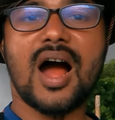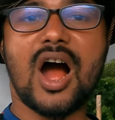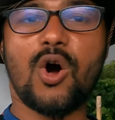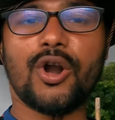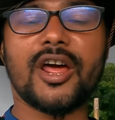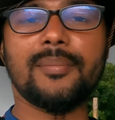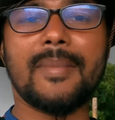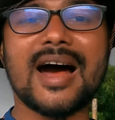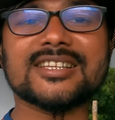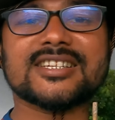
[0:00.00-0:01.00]
হাওড়ের
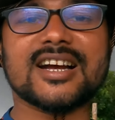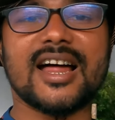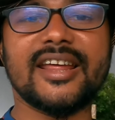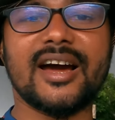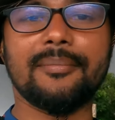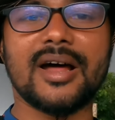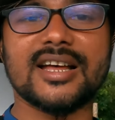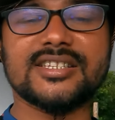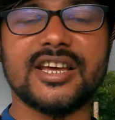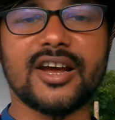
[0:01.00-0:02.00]
মাঝখানে আমরা
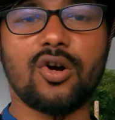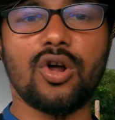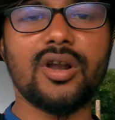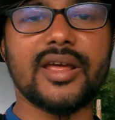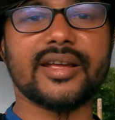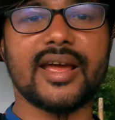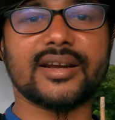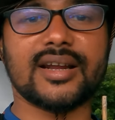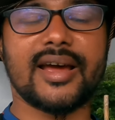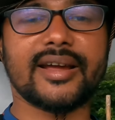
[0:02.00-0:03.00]
আছি এখন
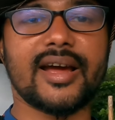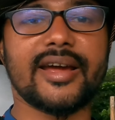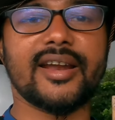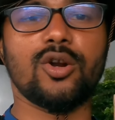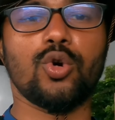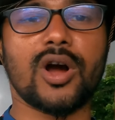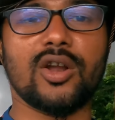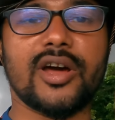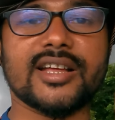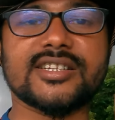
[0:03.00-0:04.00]
একটা এখানে
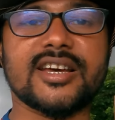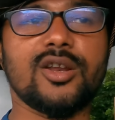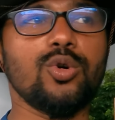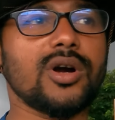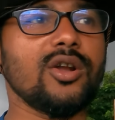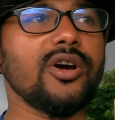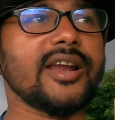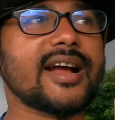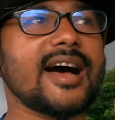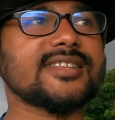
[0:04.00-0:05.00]
লোকালয় আছে এই
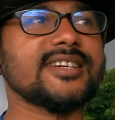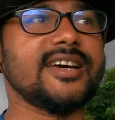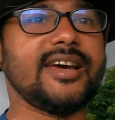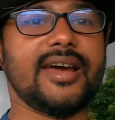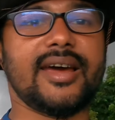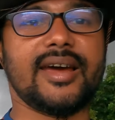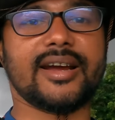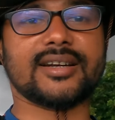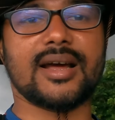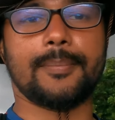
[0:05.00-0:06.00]
লোকালয়ের কাছে
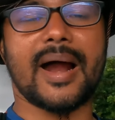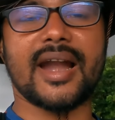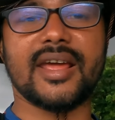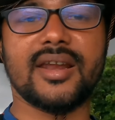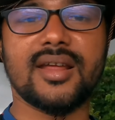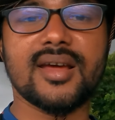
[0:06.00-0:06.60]
একটা বাড়ির